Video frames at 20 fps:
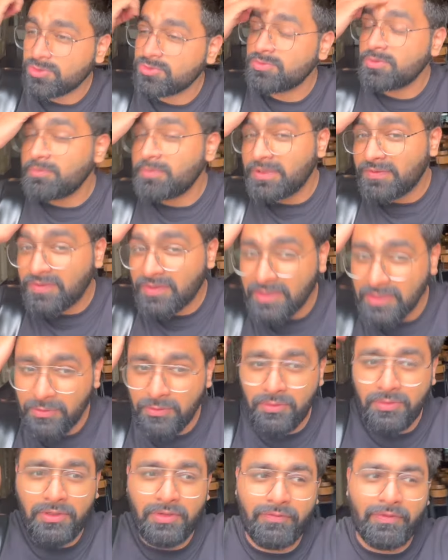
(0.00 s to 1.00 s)
उसमें बेसिकली
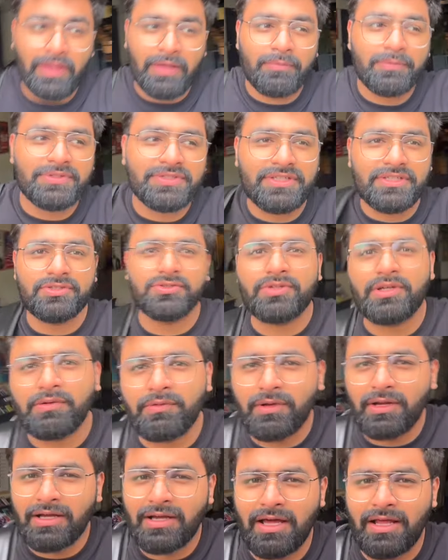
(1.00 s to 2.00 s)
उन्होंने वेइंग मशीन जो है वो
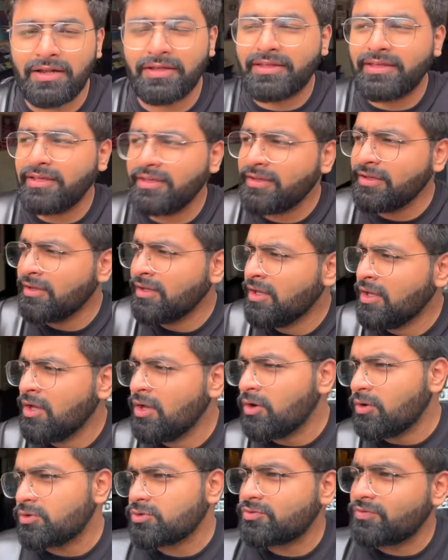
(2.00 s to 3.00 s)
लगा रखी है
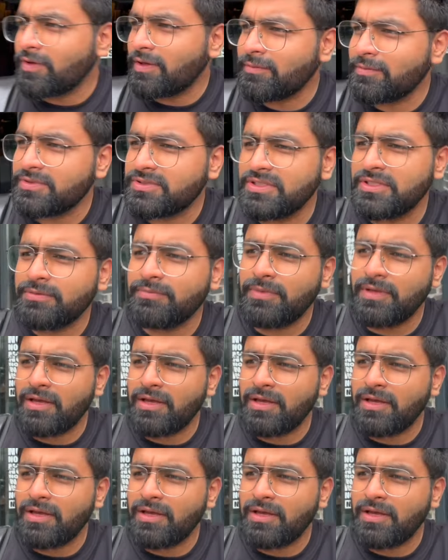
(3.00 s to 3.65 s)
उस वेइंग मशीन में